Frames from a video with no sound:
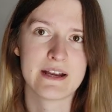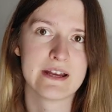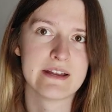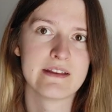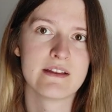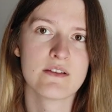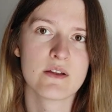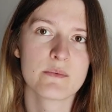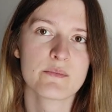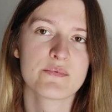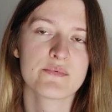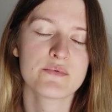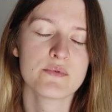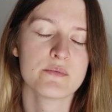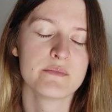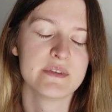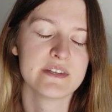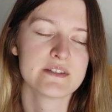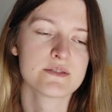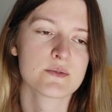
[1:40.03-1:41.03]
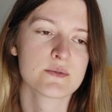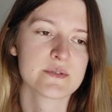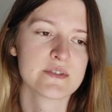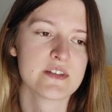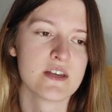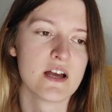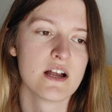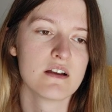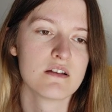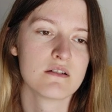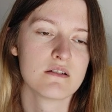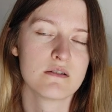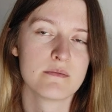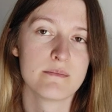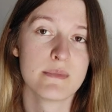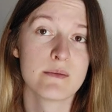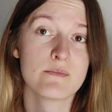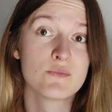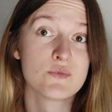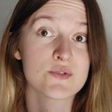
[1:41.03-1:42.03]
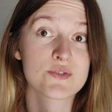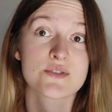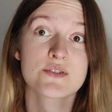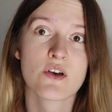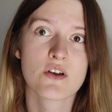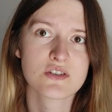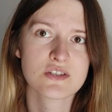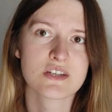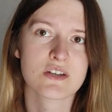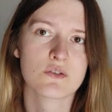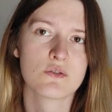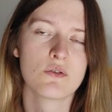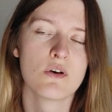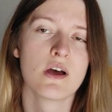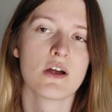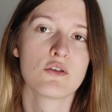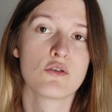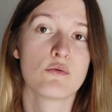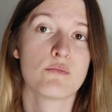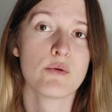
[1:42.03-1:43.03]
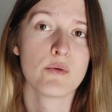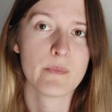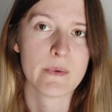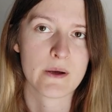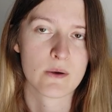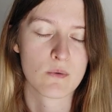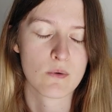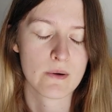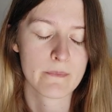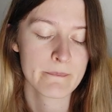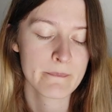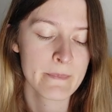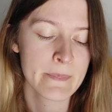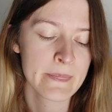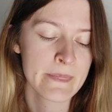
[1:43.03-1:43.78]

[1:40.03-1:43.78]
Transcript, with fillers: Elle a une énorme phobie sociale. même de sortir dehors, elle ne peut pas, quoi.